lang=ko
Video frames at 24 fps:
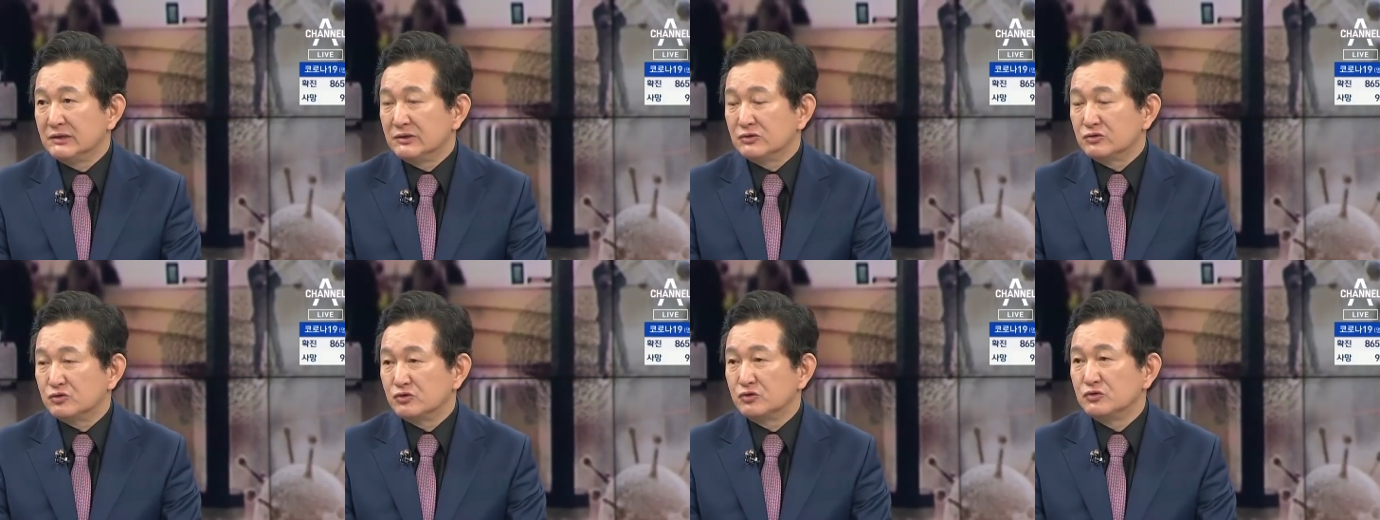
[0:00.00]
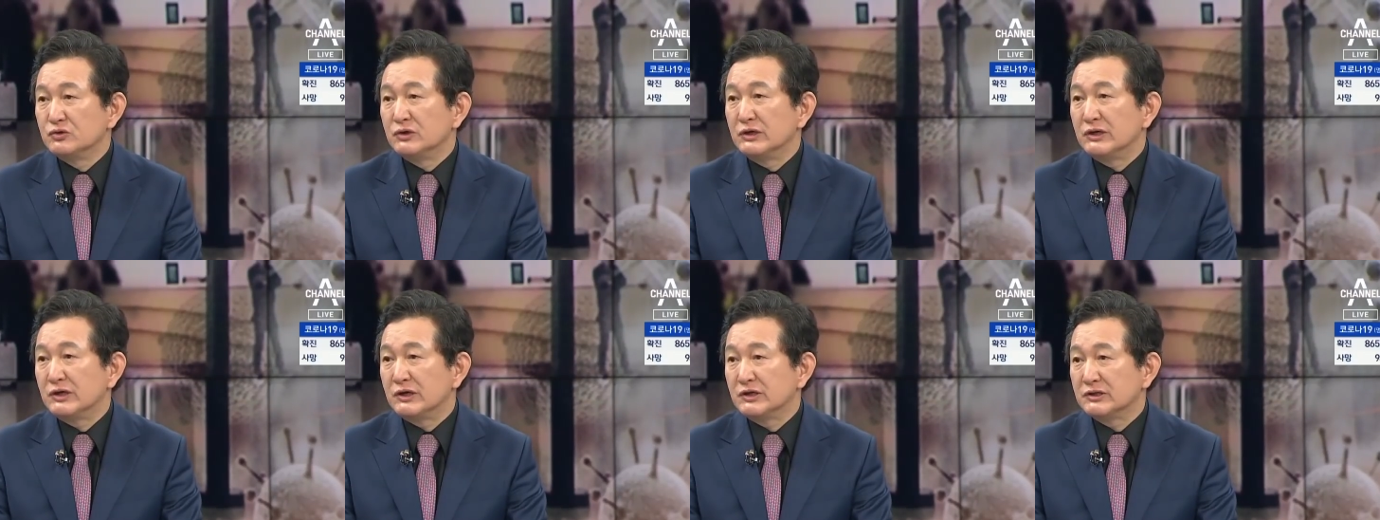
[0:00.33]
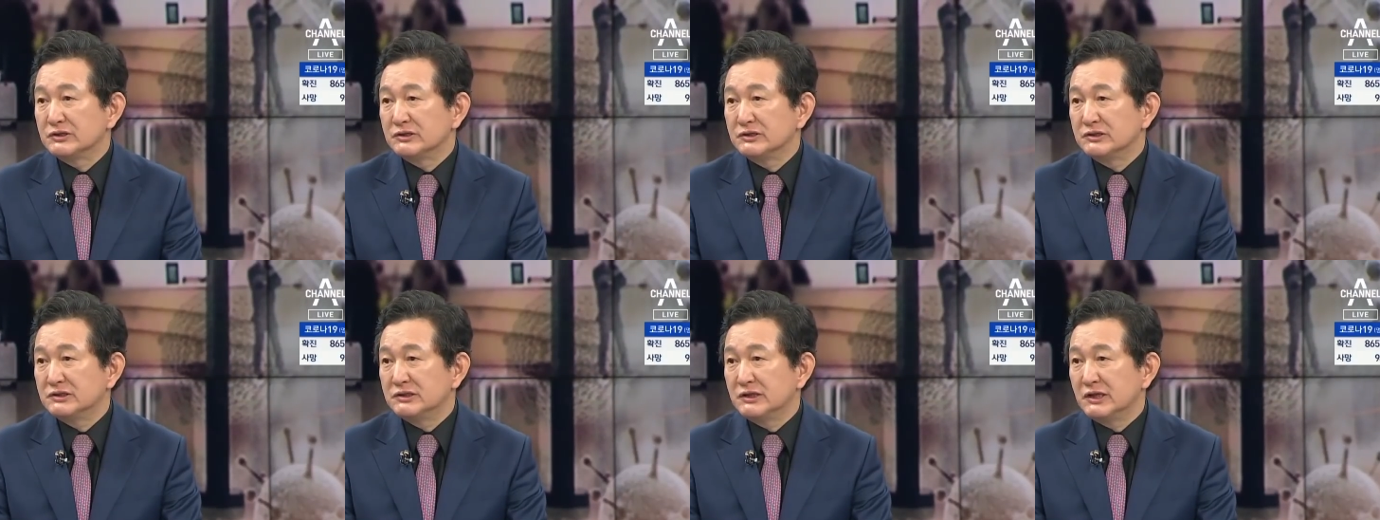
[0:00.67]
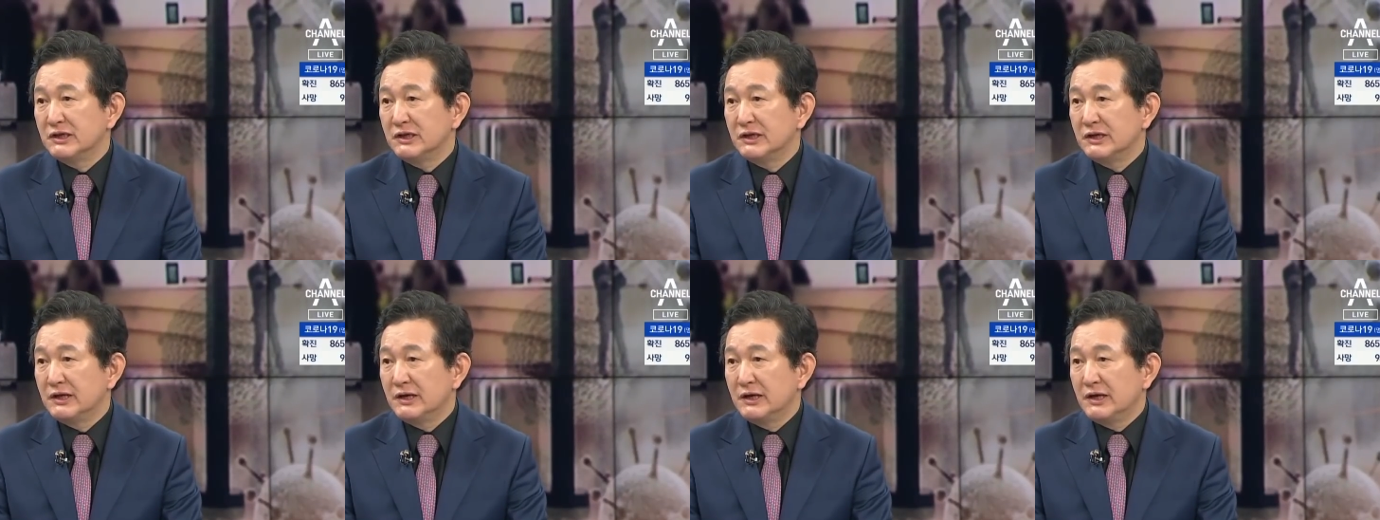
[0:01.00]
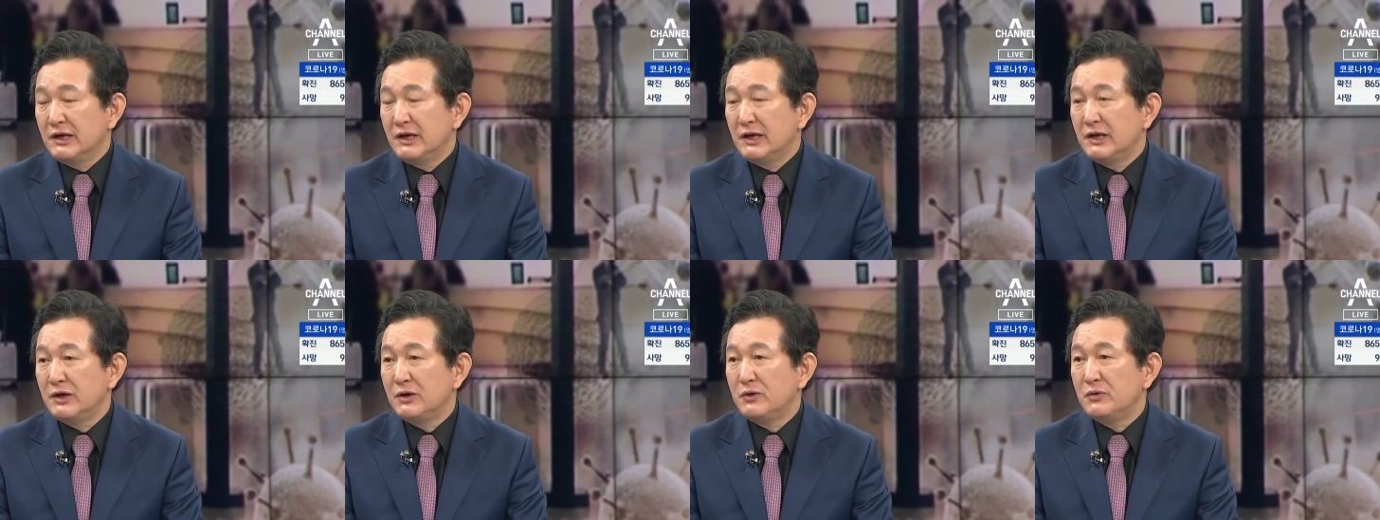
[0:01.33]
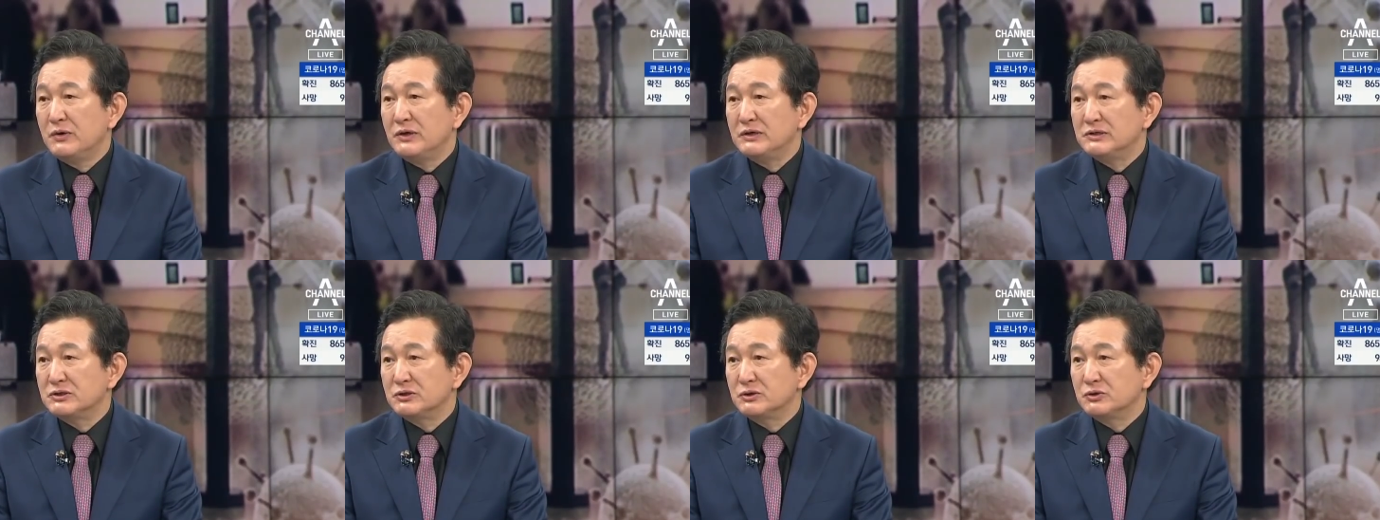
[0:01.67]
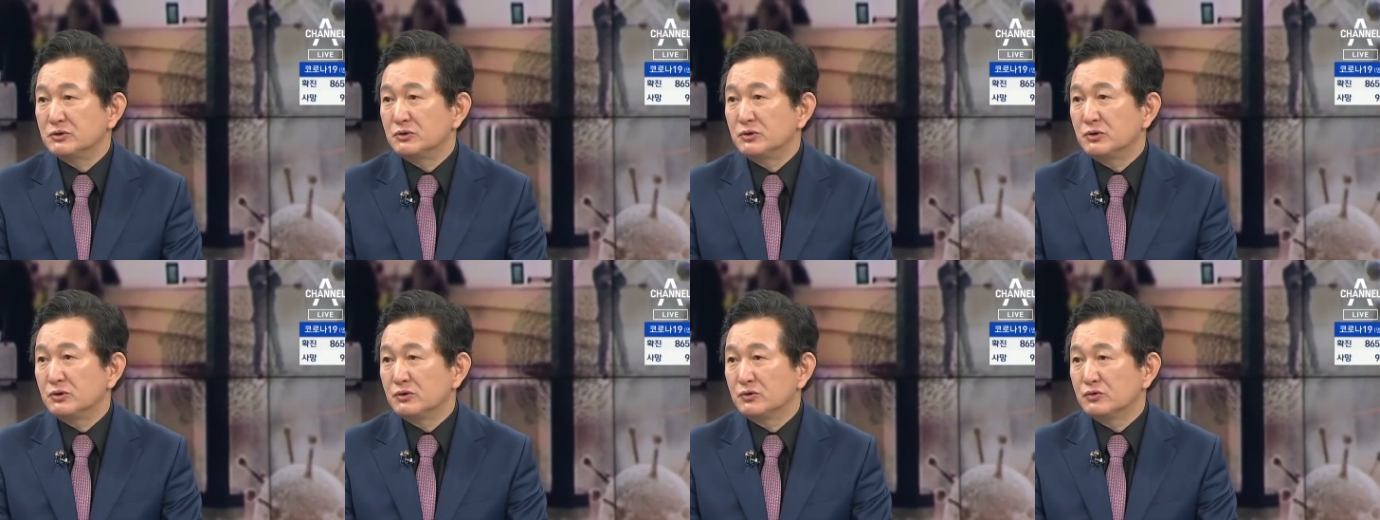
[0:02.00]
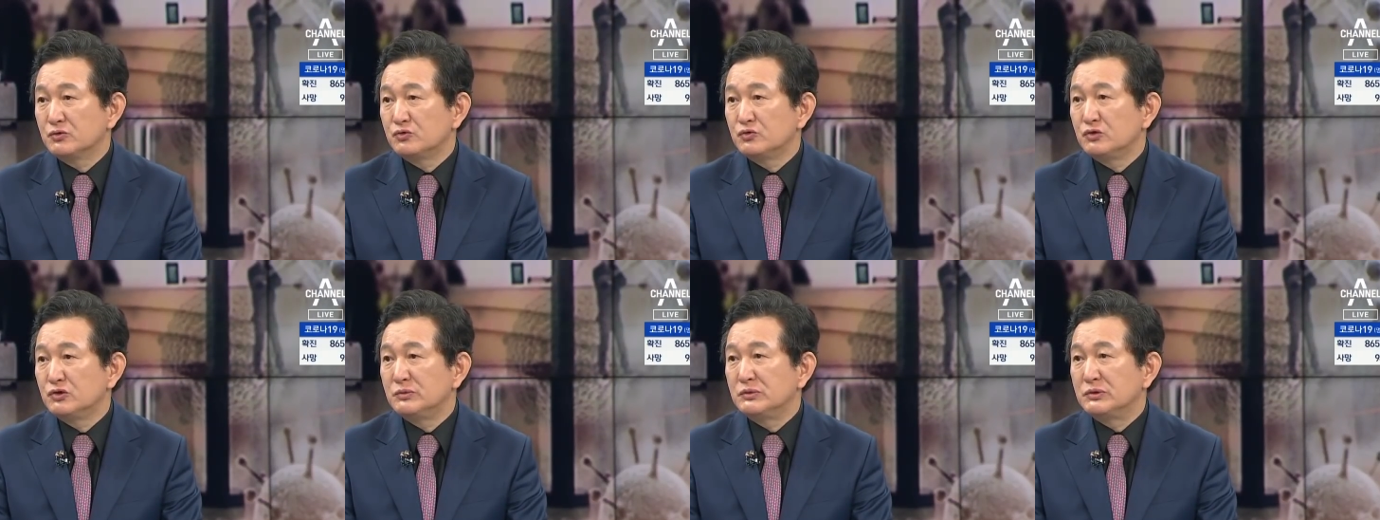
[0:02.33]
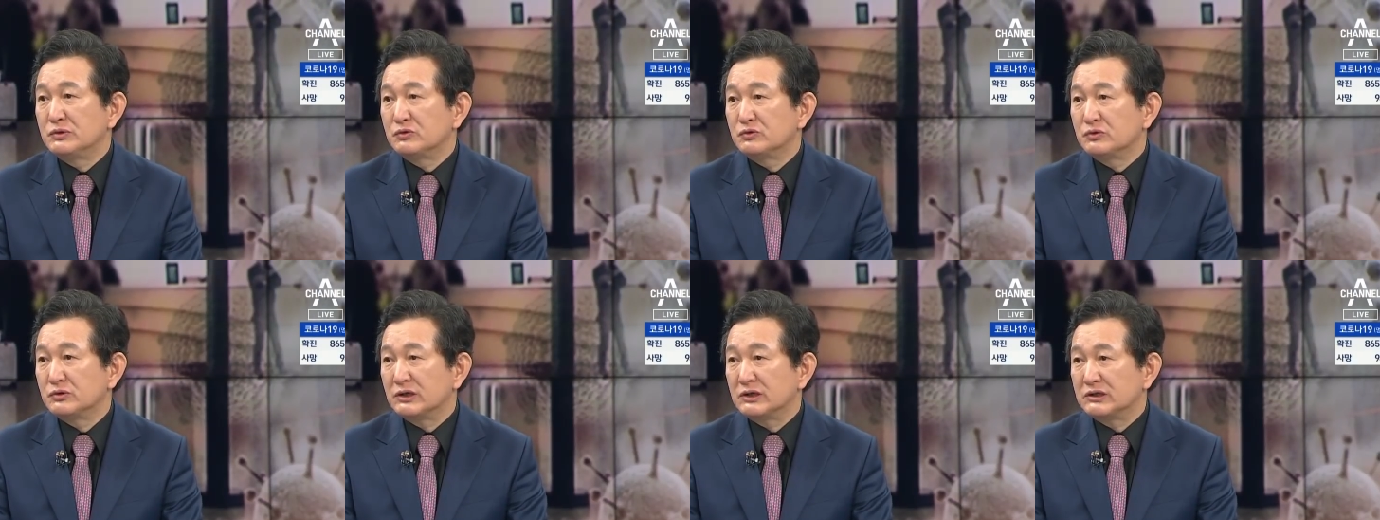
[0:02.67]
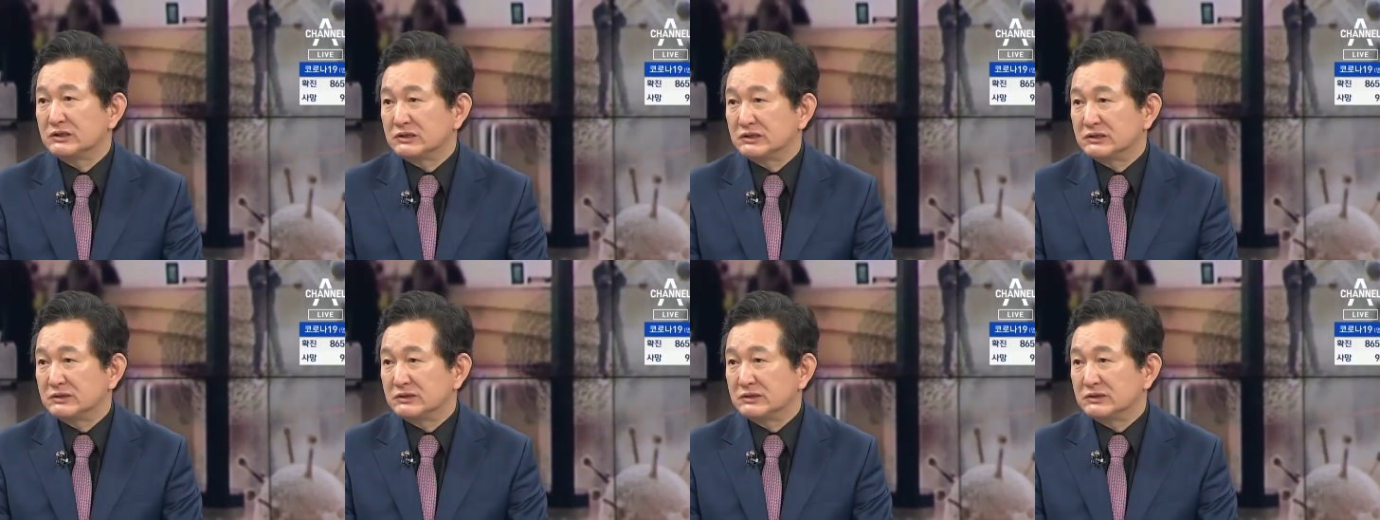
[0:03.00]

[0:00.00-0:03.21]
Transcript: 중요한 것은 이제 해외에서 들어오는 유입 인구가